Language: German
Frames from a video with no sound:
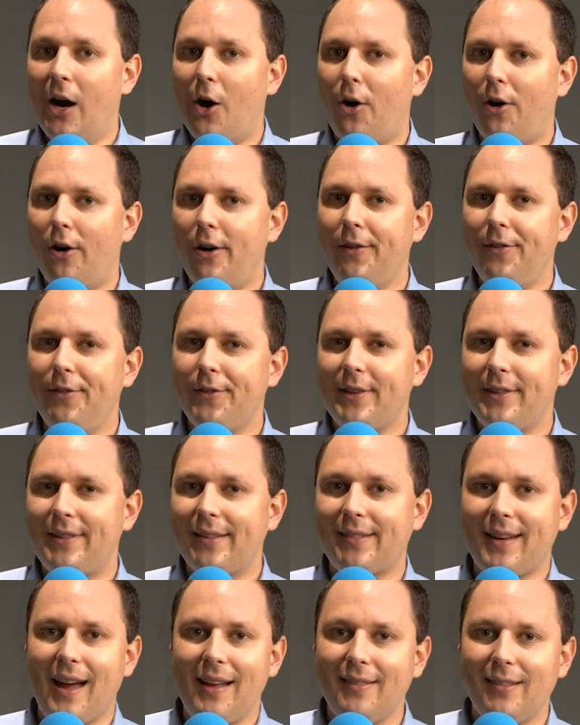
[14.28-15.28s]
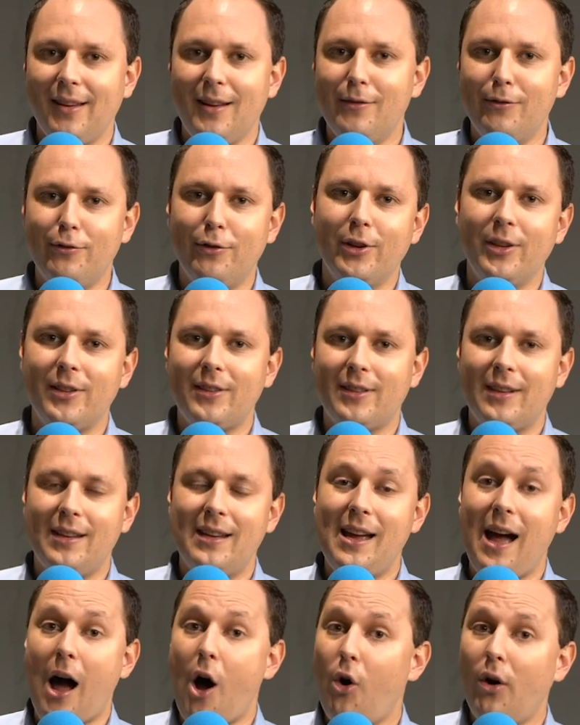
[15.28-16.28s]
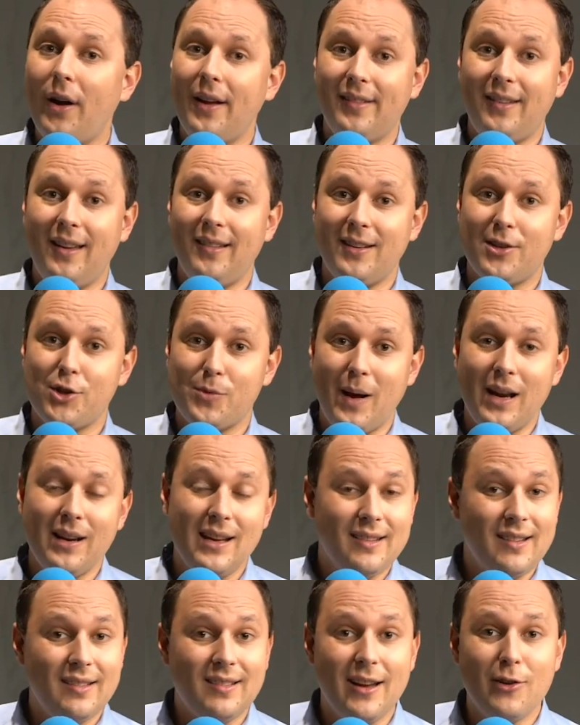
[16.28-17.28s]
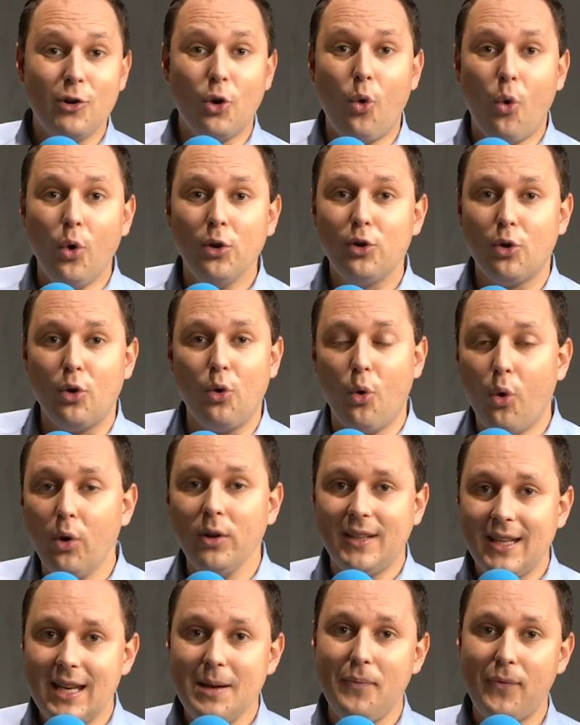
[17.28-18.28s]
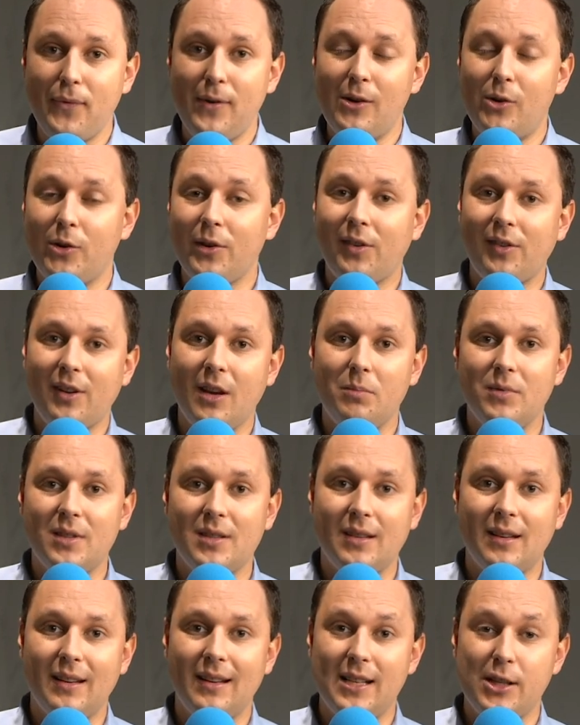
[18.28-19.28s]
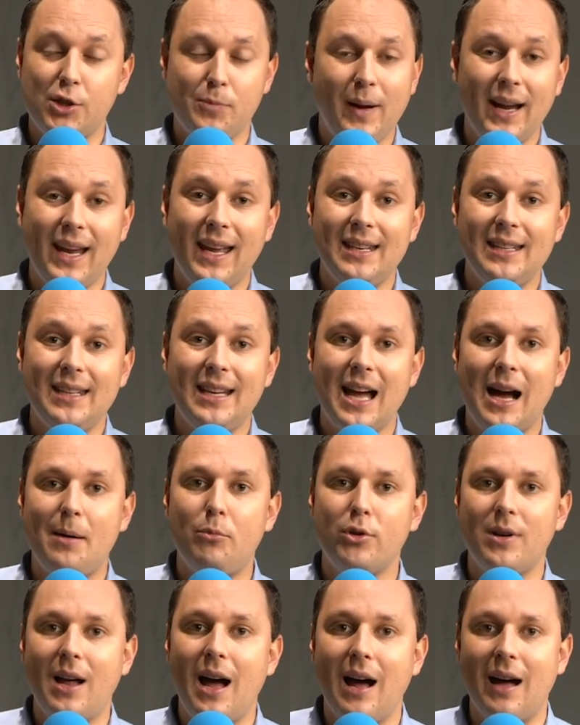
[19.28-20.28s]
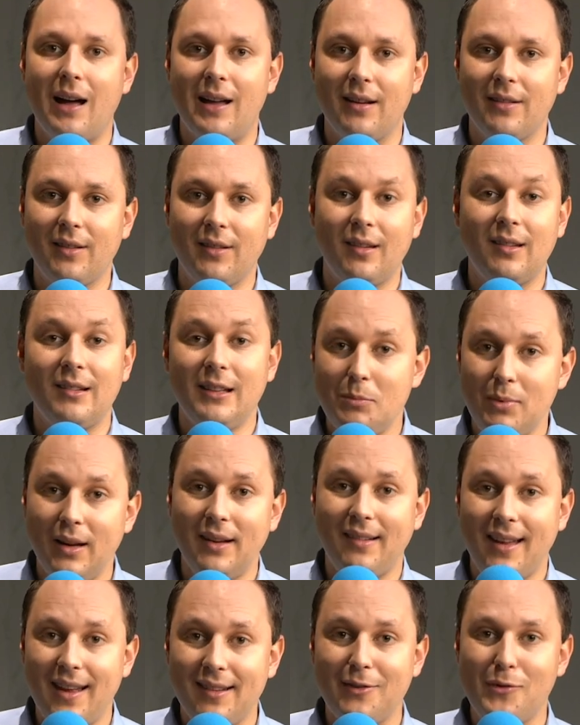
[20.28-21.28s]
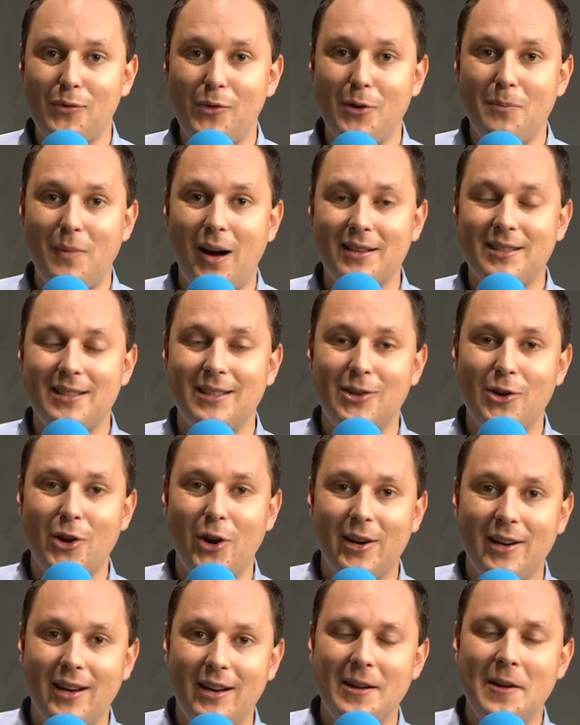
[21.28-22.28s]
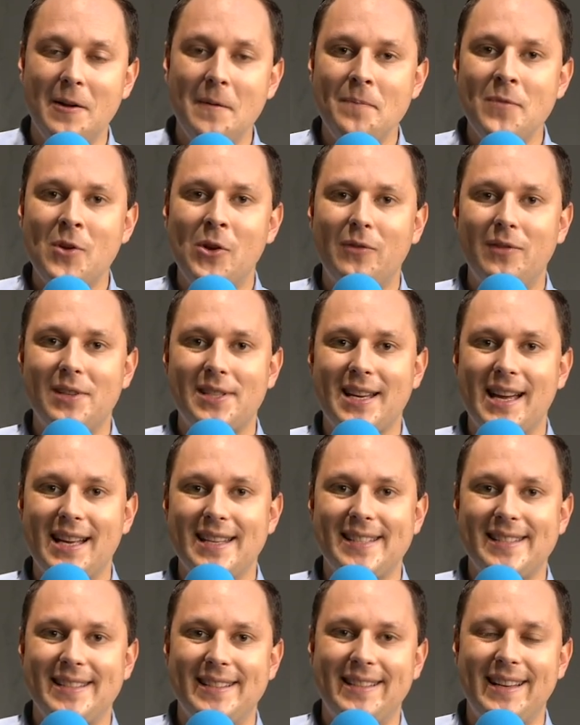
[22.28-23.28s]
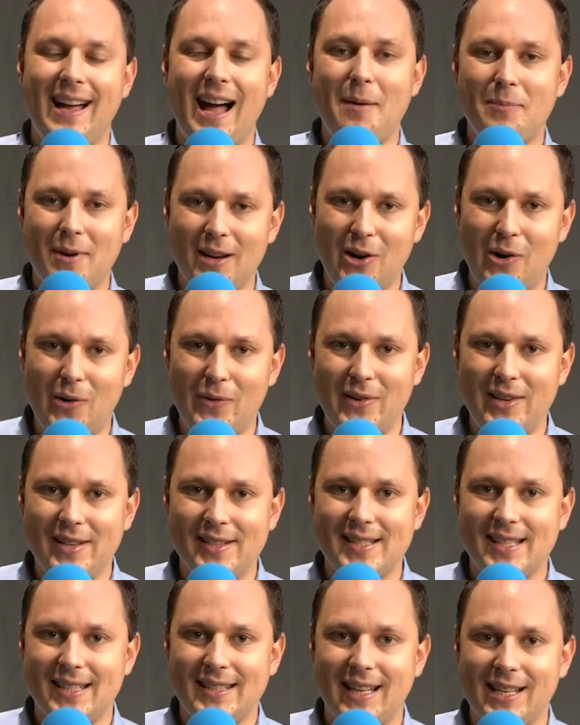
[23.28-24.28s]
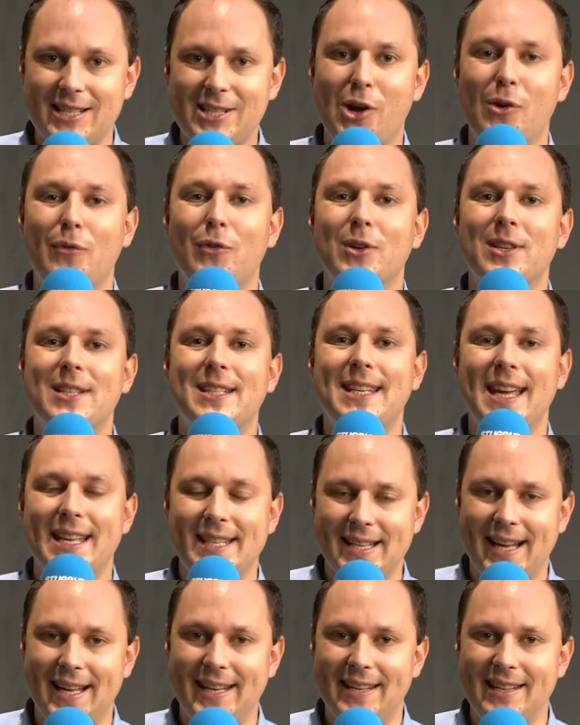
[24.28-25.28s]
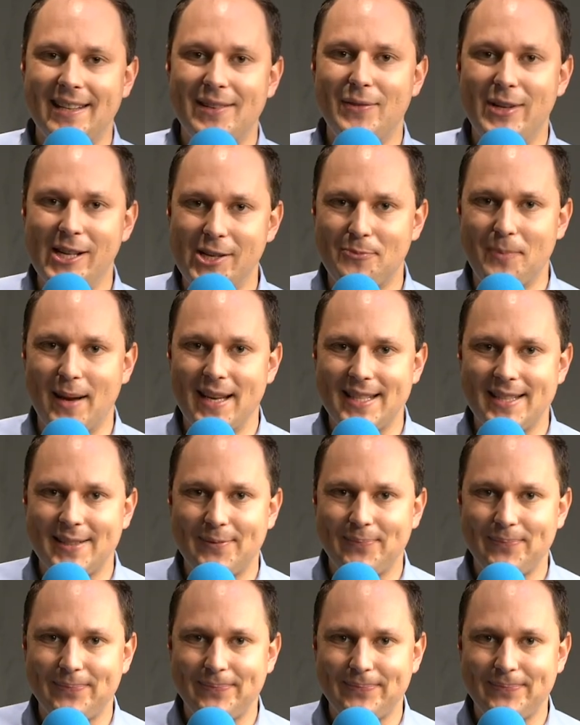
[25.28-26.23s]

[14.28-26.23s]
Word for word: Und das Ganze wird äh, auch sehr, sehr spannend. Es ist ein Rot-Rot-Gipfel und es gibt Spaghetti Carbonara. Das ist das Lieblingsessen von Martin Körner. Und wie das Ganze abgelaufen ist, das schauen wir uns jetzt an. Viel Spaß.